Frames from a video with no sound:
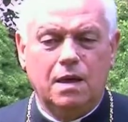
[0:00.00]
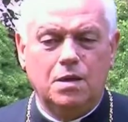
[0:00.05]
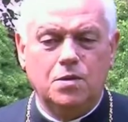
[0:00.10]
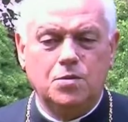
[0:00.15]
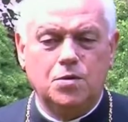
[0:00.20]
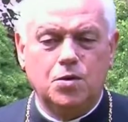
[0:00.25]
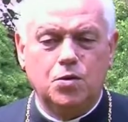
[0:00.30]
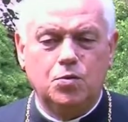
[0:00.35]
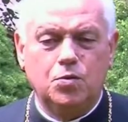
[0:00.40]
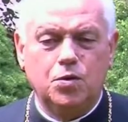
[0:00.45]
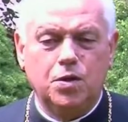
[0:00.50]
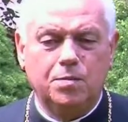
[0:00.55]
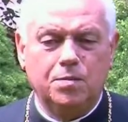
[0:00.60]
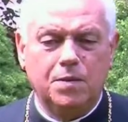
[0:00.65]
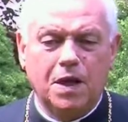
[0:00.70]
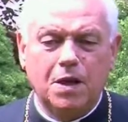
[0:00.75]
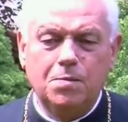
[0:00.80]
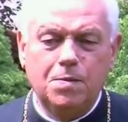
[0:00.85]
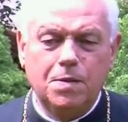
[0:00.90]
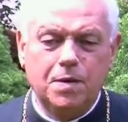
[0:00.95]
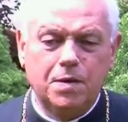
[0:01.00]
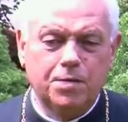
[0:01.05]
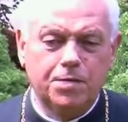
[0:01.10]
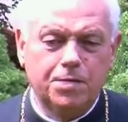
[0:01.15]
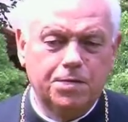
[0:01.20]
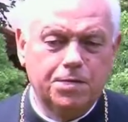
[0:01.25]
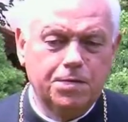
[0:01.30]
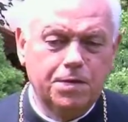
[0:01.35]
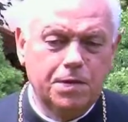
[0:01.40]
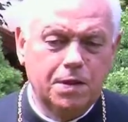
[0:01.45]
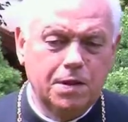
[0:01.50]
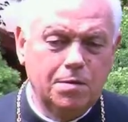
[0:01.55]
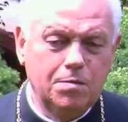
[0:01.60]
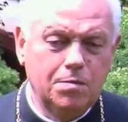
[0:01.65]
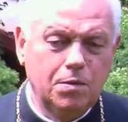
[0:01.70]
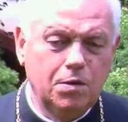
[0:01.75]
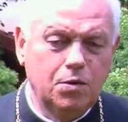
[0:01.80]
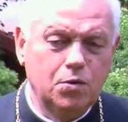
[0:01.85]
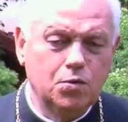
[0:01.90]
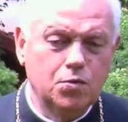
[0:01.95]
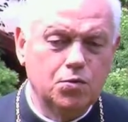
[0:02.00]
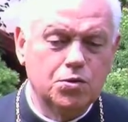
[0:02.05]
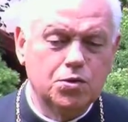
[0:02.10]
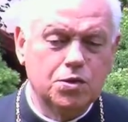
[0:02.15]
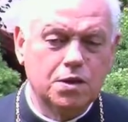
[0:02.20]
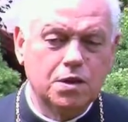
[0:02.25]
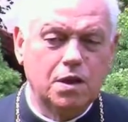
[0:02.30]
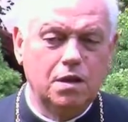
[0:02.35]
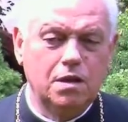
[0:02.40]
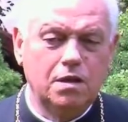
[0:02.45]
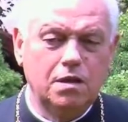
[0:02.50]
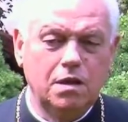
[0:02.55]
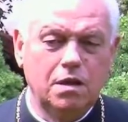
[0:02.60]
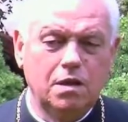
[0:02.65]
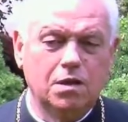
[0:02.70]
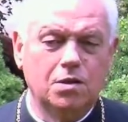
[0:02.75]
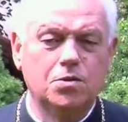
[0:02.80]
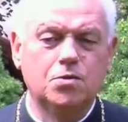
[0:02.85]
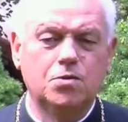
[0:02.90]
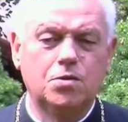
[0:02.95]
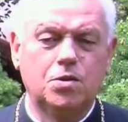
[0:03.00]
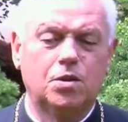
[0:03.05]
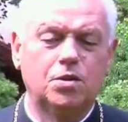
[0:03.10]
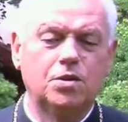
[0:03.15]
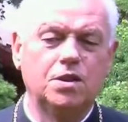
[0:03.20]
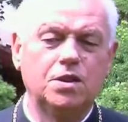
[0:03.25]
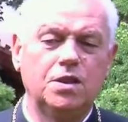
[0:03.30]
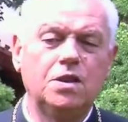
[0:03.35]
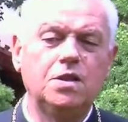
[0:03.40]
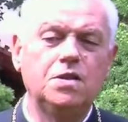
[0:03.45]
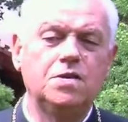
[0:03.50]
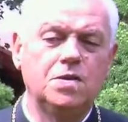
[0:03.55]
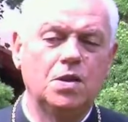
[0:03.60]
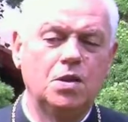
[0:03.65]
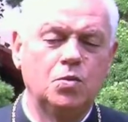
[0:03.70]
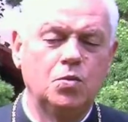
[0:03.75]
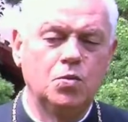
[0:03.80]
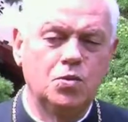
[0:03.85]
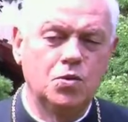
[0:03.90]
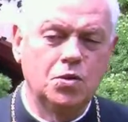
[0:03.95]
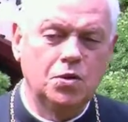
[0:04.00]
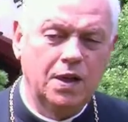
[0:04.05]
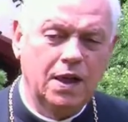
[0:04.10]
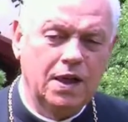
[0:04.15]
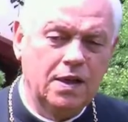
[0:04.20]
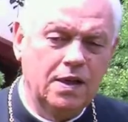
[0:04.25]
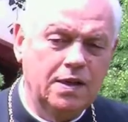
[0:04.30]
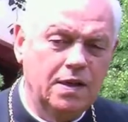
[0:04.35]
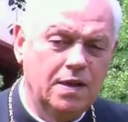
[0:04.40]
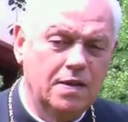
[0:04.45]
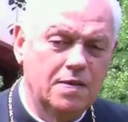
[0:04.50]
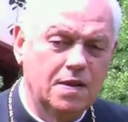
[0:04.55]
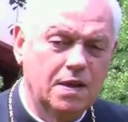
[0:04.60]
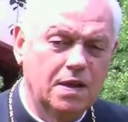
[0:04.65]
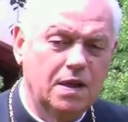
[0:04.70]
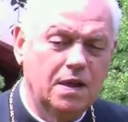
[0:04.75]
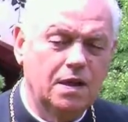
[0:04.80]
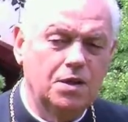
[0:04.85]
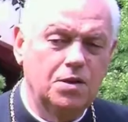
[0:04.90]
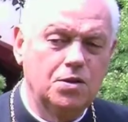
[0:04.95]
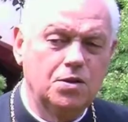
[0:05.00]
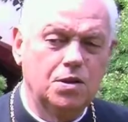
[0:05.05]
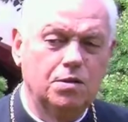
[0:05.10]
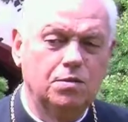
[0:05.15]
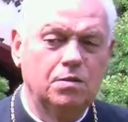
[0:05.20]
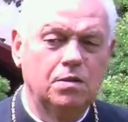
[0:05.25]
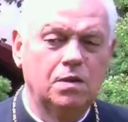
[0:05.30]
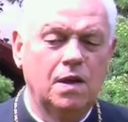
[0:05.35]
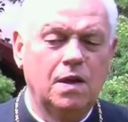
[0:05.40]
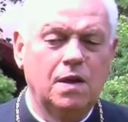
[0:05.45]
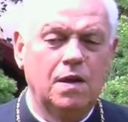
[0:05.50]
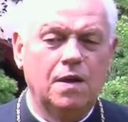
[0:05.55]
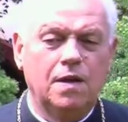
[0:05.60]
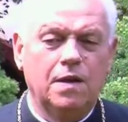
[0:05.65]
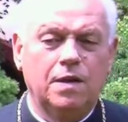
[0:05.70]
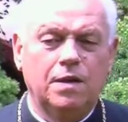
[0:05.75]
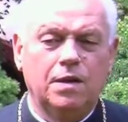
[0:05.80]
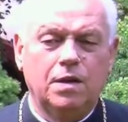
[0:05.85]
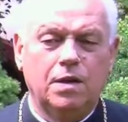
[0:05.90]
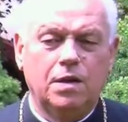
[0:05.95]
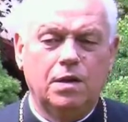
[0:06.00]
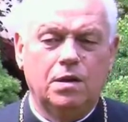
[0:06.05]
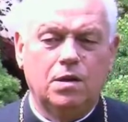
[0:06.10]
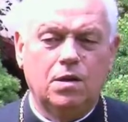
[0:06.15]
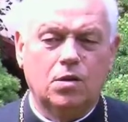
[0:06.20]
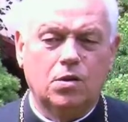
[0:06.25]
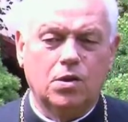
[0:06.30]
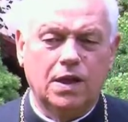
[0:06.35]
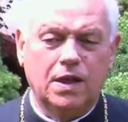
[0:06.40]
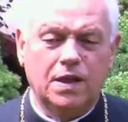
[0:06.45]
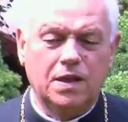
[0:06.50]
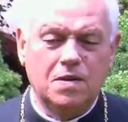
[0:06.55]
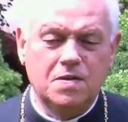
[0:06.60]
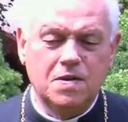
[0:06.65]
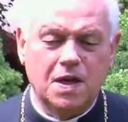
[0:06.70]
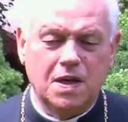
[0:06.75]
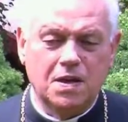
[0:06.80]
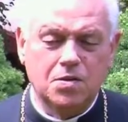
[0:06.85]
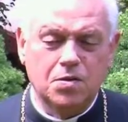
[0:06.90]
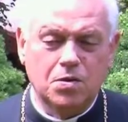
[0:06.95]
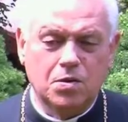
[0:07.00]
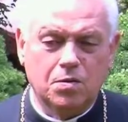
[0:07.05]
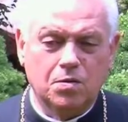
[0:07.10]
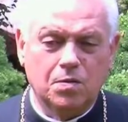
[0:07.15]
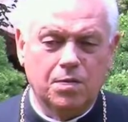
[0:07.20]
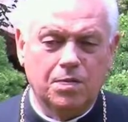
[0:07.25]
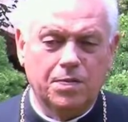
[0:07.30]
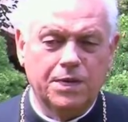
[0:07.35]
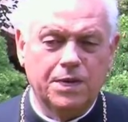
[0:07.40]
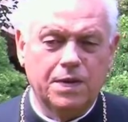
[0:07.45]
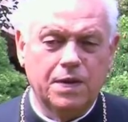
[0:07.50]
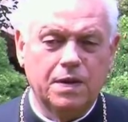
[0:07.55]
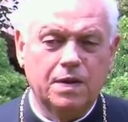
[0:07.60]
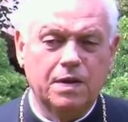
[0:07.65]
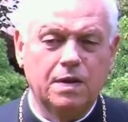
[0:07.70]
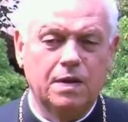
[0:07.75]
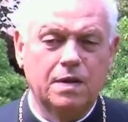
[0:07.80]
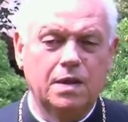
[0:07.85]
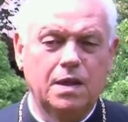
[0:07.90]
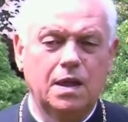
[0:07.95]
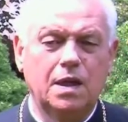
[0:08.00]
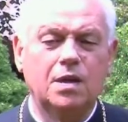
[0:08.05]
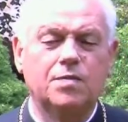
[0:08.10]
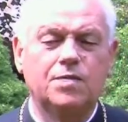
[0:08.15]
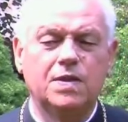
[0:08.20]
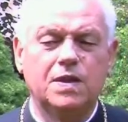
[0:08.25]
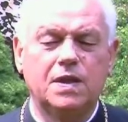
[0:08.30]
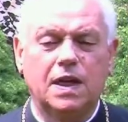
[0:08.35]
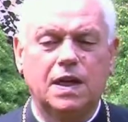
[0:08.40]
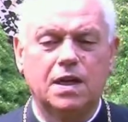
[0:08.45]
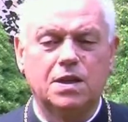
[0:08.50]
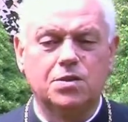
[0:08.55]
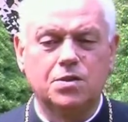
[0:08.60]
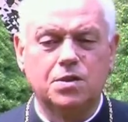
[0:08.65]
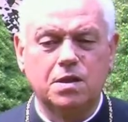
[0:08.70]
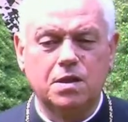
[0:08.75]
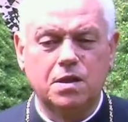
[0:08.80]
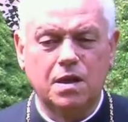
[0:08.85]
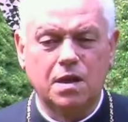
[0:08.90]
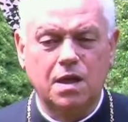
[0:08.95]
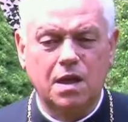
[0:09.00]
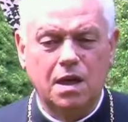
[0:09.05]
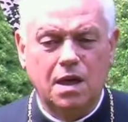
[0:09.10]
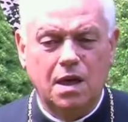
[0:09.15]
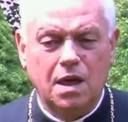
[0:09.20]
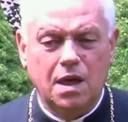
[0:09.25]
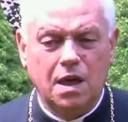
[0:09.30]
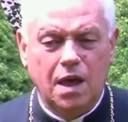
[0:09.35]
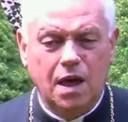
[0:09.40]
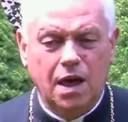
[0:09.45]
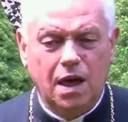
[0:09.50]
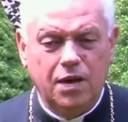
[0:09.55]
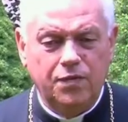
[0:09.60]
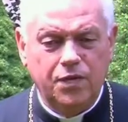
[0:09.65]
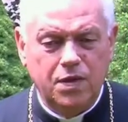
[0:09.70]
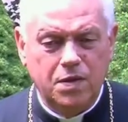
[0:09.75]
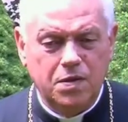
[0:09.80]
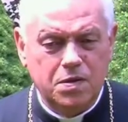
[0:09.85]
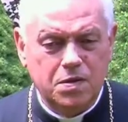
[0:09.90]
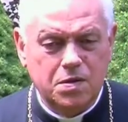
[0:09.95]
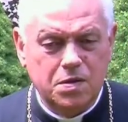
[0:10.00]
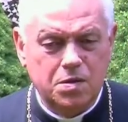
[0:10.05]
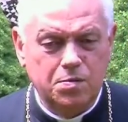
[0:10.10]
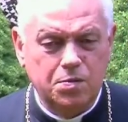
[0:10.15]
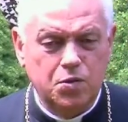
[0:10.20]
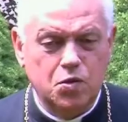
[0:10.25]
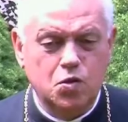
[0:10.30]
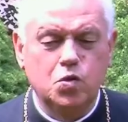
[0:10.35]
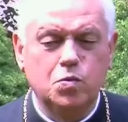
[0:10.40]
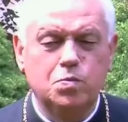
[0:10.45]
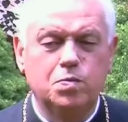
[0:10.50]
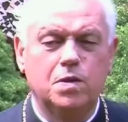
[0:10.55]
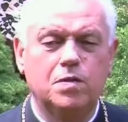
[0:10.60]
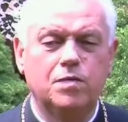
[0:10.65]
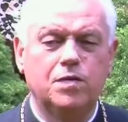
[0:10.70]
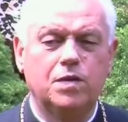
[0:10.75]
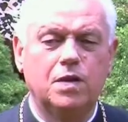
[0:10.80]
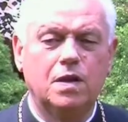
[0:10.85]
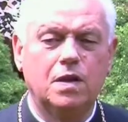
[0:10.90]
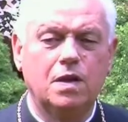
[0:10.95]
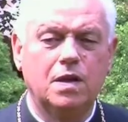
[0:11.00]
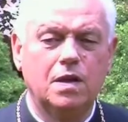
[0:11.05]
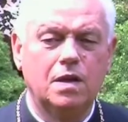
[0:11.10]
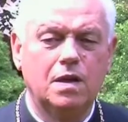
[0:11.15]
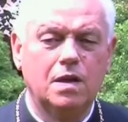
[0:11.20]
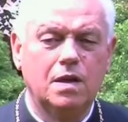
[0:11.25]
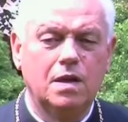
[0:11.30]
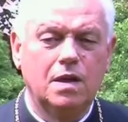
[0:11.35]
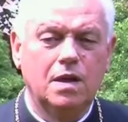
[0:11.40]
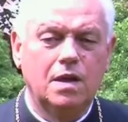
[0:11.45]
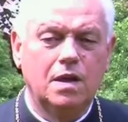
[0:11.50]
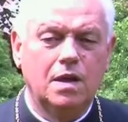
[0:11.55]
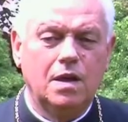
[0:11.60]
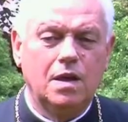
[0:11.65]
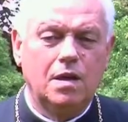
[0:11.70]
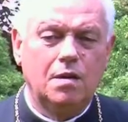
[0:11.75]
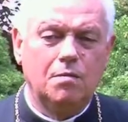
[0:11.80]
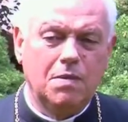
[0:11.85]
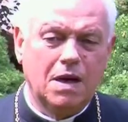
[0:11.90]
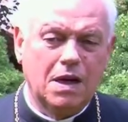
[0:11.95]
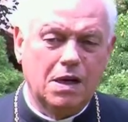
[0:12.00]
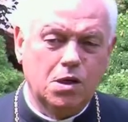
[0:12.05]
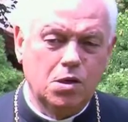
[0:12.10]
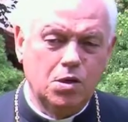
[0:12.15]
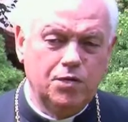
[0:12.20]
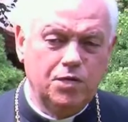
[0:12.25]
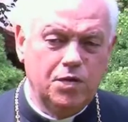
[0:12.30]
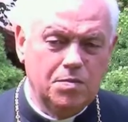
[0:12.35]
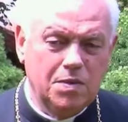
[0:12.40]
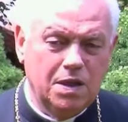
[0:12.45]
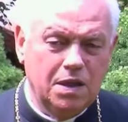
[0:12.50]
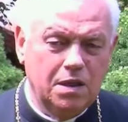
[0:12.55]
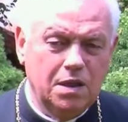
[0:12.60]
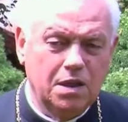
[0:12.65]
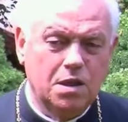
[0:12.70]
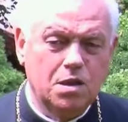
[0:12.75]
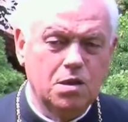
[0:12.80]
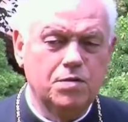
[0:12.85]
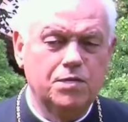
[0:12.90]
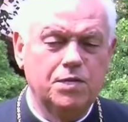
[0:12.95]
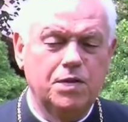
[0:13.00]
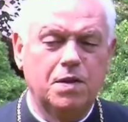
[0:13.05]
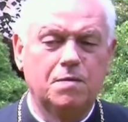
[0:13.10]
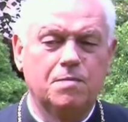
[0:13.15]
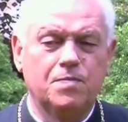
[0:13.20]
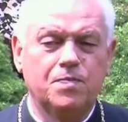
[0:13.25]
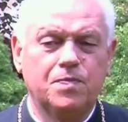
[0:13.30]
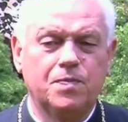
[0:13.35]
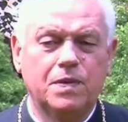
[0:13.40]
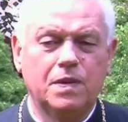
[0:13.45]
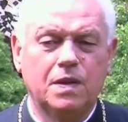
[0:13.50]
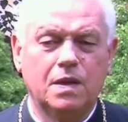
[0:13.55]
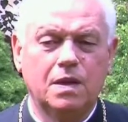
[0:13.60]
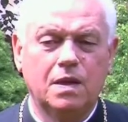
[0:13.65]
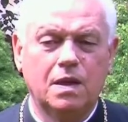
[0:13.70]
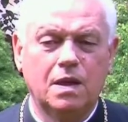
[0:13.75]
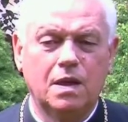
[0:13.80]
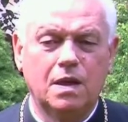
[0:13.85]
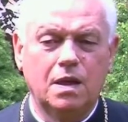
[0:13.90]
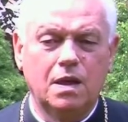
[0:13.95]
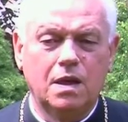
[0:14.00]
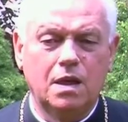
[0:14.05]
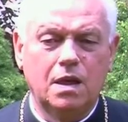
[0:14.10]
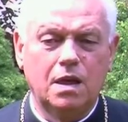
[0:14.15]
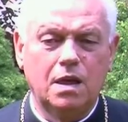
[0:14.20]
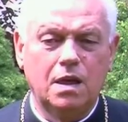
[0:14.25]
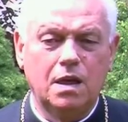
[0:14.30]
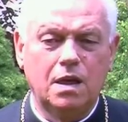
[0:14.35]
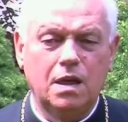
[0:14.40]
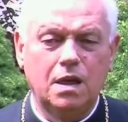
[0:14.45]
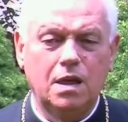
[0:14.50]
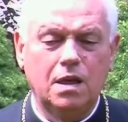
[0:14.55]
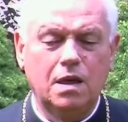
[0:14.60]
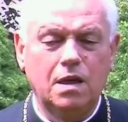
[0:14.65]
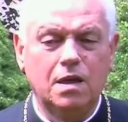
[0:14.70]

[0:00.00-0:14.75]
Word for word: Dziękuję najpierw tym, którzy od strony instytucjonalnej zajęli się organizacją tych wydarzeń, a więc biskupowi Markowi Mendykowi i